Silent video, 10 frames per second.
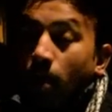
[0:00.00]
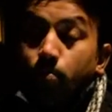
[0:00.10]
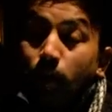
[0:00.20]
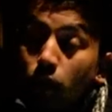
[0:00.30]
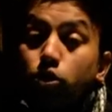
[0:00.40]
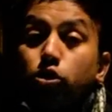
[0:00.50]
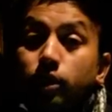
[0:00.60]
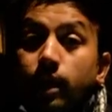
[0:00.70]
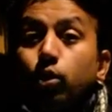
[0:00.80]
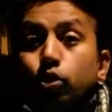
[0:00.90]
বিগত
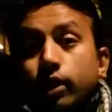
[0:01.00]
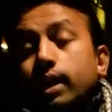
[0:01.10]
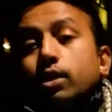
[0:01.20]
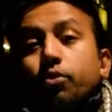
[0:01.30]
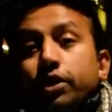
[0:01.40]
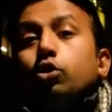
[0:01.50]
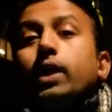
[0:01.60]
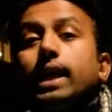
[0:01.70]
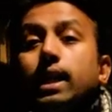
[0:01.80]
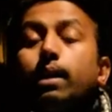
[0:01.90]
দিনগুলোতে কিছু ভিডিও
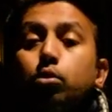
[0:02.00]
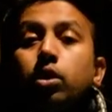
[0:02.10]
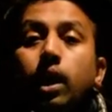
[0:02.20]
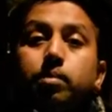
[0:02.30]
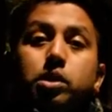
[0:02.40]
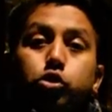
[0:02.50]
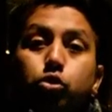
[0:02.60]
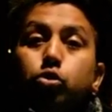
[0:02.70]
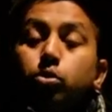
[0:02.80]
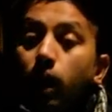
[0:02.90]
দেইনি এবং আমি
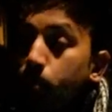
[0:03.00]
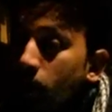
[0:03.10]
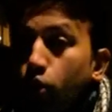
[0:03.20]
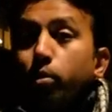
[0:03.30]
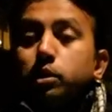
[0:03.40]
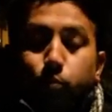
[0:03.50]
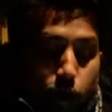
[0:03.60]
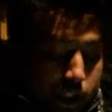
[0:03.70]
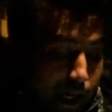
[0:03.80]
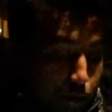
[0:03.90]
শুধু আপনাদের কমেন্টস
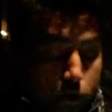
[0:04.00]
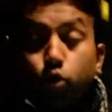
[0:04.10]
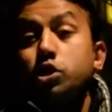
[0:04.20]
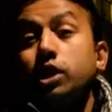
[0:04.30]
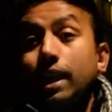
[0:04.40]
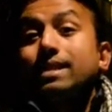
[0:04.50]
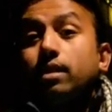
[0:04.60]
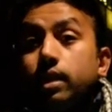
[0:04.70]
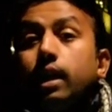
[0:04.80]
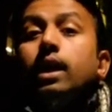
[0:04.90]
পড়েছি এবং কোশ্চেন অ্যান্সার
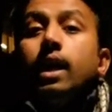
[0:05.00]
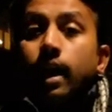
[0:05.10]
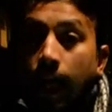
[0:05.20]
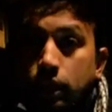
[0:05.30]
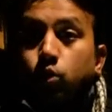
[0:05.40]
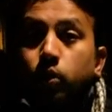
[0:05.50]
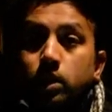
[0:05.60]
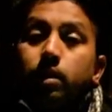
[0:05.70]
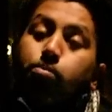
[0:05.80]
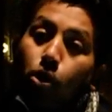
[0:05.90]
নিয়ে কাজ
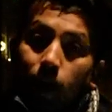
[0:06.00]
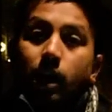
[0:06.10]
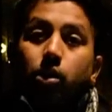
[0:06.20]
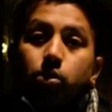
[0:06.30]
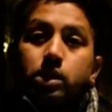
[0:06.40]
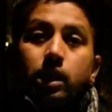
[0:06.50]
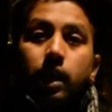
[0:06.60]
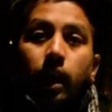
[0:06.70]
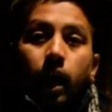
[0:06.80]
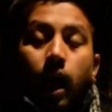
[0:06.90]
করেছি পড়ালেখা করেছি
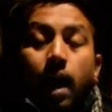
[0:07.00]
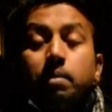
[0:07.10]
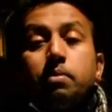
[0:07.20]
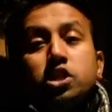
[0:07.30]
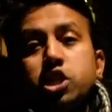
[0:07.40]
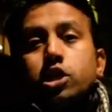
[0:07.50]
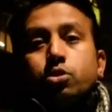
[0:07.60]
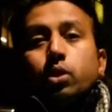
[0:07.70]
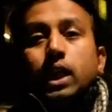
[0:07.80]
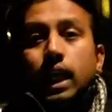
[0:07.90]
আমি বিশ্বাস
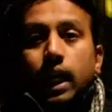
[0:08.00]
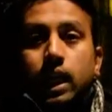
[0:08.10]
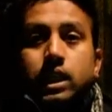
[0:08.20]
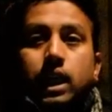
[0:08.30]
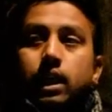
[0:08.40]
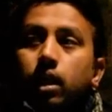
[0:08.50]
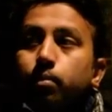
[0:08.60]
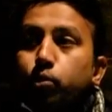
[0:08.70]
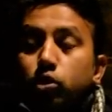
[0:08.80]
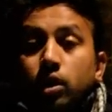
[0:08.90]
করি যে
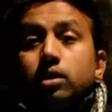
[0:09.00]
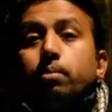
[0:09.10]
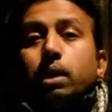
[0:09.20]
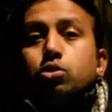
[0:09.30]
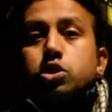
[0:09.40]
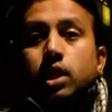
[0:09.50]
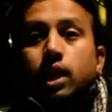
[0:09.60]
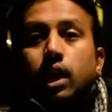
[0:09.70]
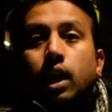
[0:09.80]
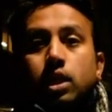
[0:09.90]
প্রত্যেকটা মানুষই
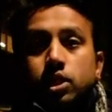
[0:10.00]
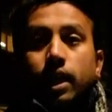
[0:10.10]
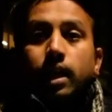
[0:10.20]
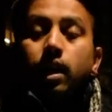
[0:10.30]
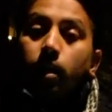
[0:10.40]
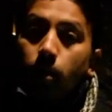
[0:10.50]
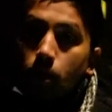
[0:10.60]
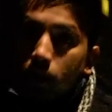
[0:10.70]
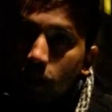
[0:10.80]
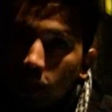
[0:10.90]
যারা
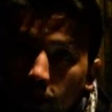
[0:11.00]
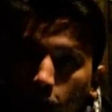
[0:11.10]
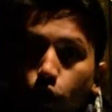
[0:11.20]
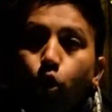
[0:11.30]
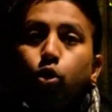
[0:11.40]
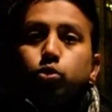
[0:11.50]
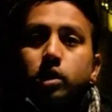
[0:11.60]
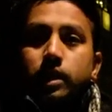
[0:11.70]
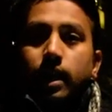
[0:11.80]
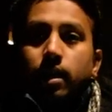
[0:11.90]
নিজেদেরকে গ্রো করতে
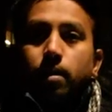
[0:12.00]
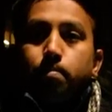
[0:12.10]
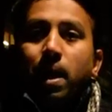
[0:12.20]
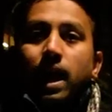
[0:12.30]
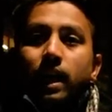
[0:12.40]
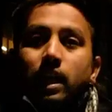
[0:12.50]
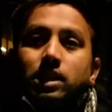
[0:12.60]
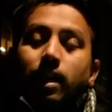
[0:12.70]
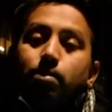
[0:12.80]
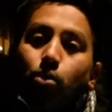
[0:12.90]
চায় বা
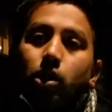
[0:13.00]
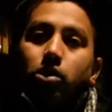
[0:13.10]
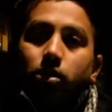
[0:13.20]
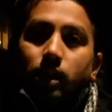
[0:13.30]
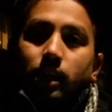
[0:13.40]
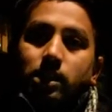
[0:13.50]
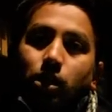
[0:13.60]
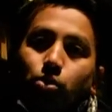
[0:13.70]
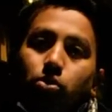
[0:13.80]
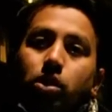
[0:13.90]
যারা মনে করে যে
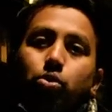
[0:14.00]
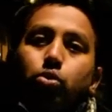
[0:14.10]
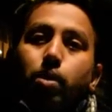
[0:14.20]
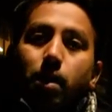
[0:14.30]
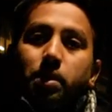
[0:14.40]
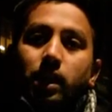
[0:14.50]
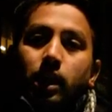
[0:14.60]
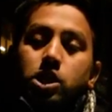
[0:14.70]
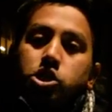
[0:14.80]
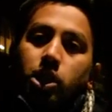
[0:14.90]
কোনো না কোনোভাবে
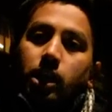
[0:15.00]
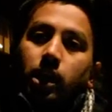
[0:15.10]
সে